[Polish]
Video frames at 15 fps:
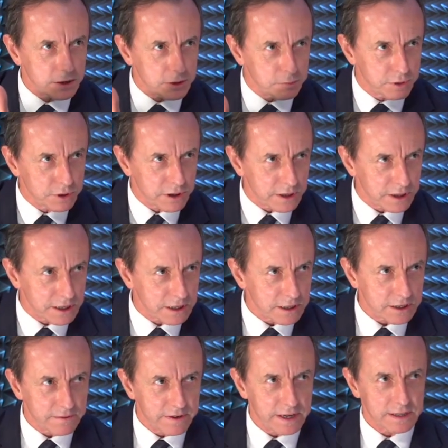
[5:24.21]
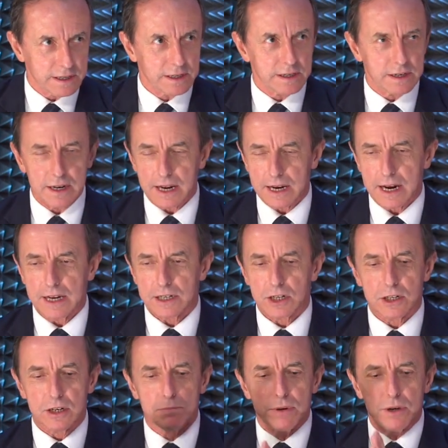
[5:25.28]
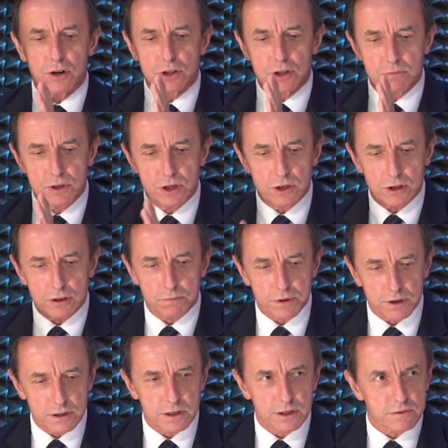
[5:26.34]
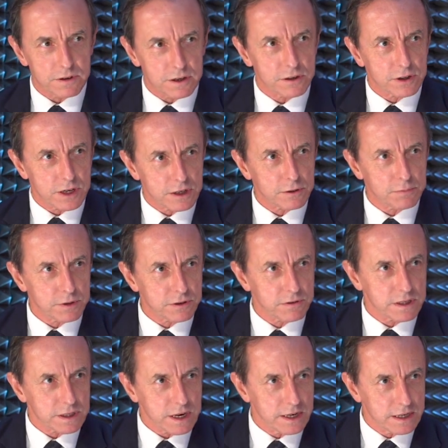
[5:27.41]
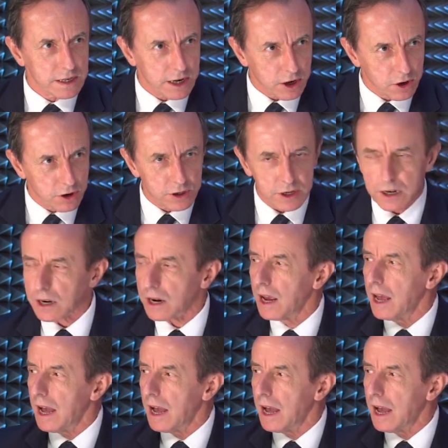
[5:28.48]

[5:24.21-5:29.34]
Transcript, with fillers: odbiurokratyzowanie lekarzy, żeby 80% swojego czasu poświęcali na chorych,